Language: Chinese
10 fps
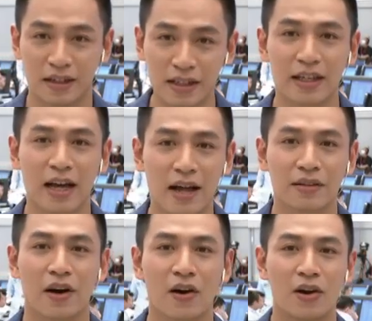可以
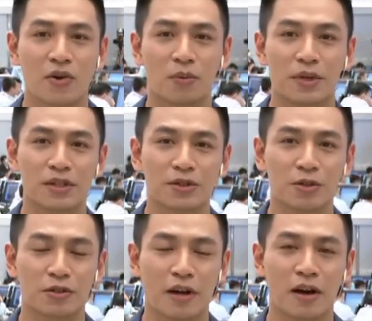看到我们神
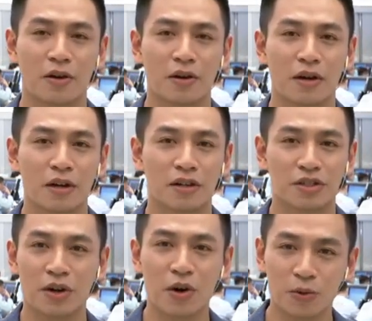舟13号
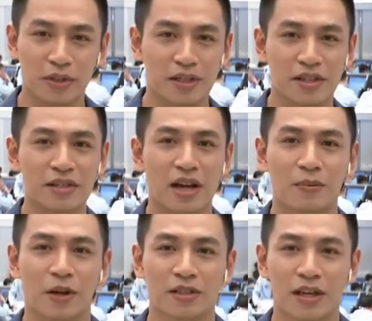之后的精彩
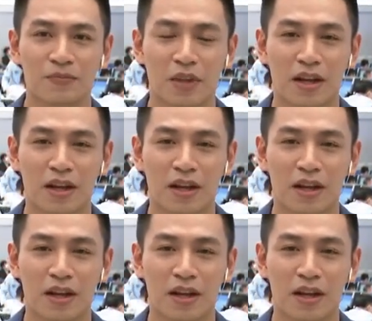表现。